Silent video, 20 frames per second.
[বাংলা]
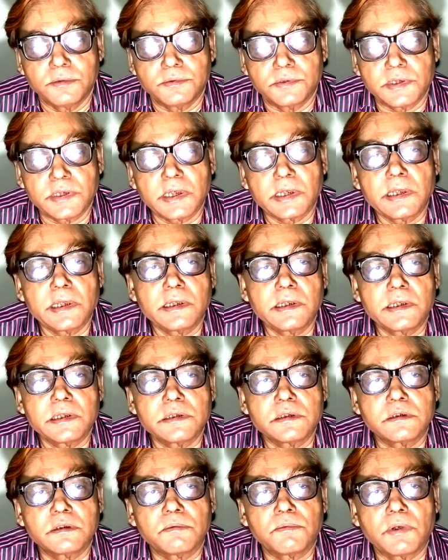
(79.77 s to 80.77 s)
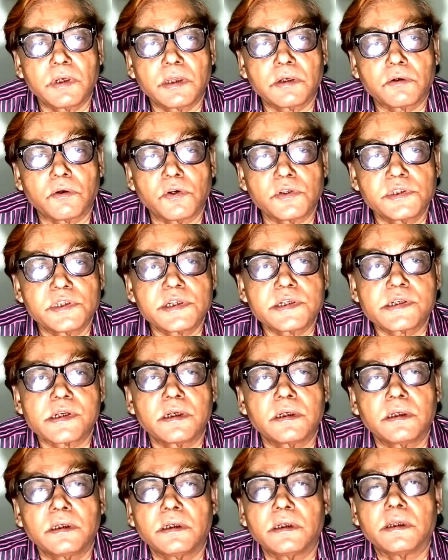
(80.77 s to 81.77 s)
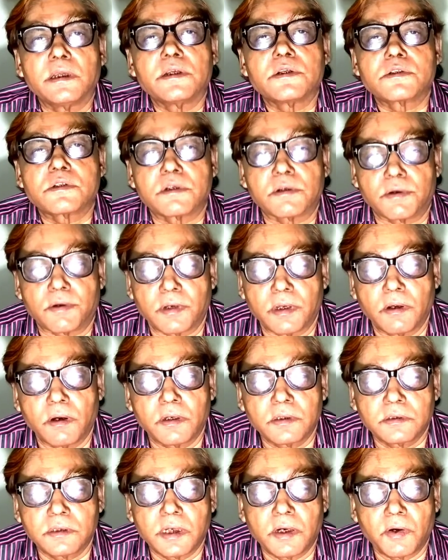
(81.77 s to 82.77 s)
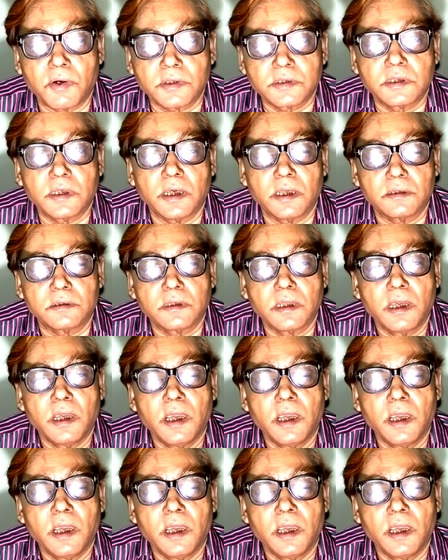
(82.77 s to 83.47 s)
যেটাকে ইংরেজিতে বলে কজেশন ইন হিস্টরি অর্থাৎ অর্থাৎ